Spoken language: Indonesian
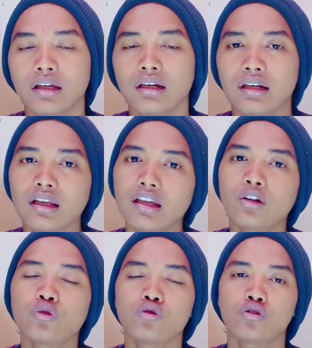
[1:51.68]

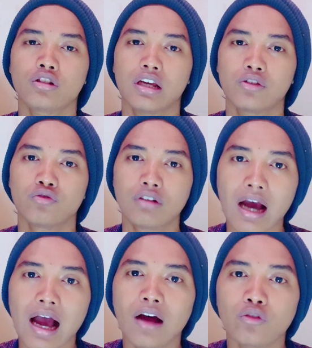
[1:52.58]
Ini khususnya
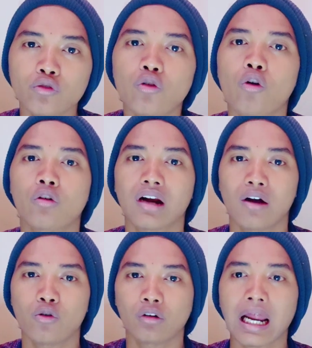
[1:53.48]
juga untuk
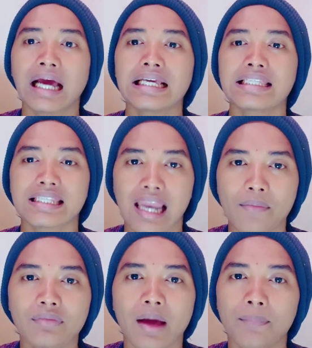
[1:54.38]
orang-orang
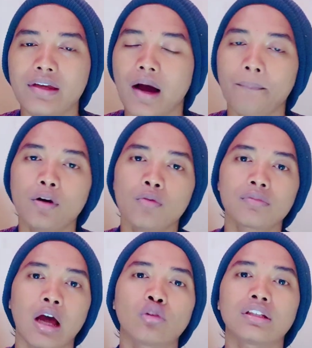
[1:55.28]
Islam tapi yang
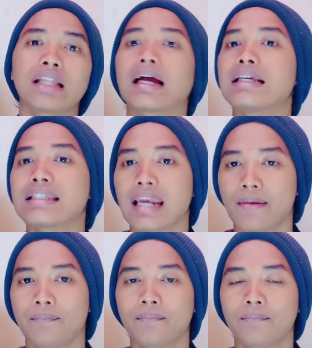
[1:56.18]
belum tahu tentang Islam